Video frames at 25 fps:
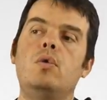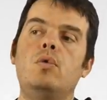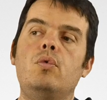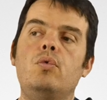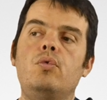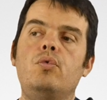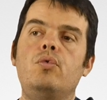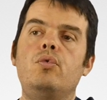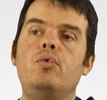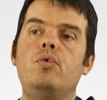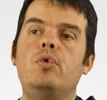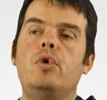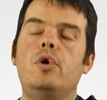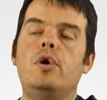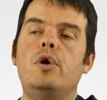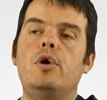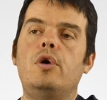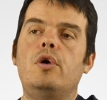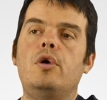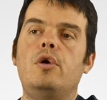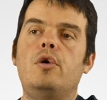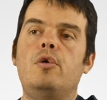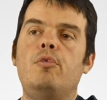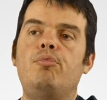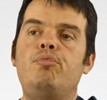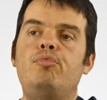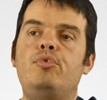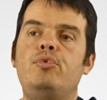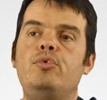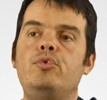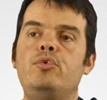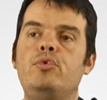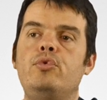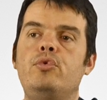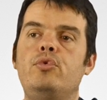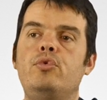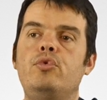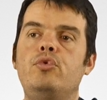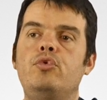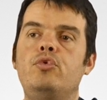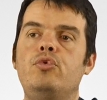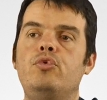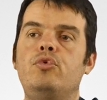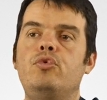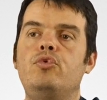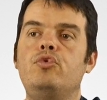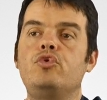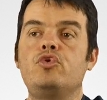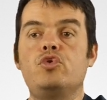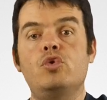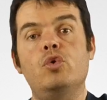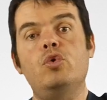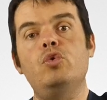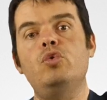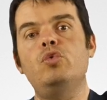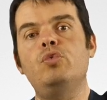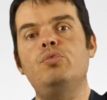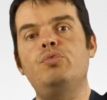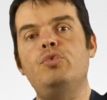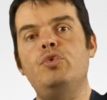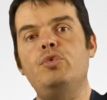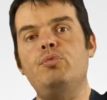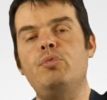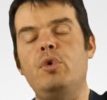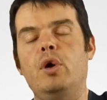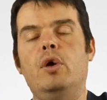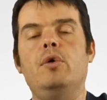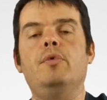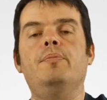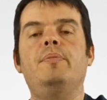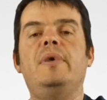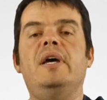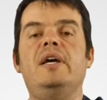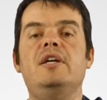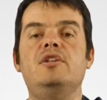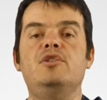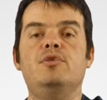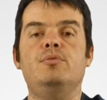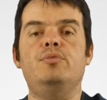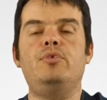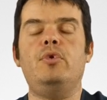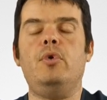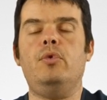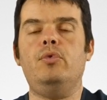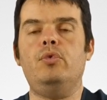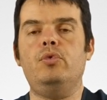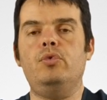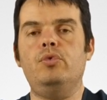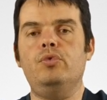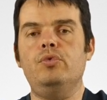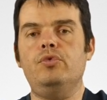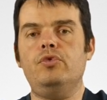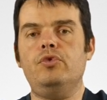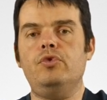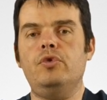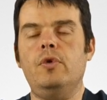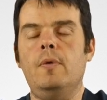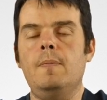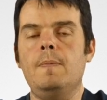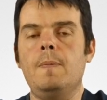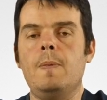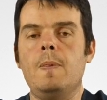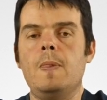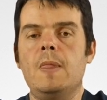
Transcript: ou plus jaune ou plus blanc par exemple en eau douce,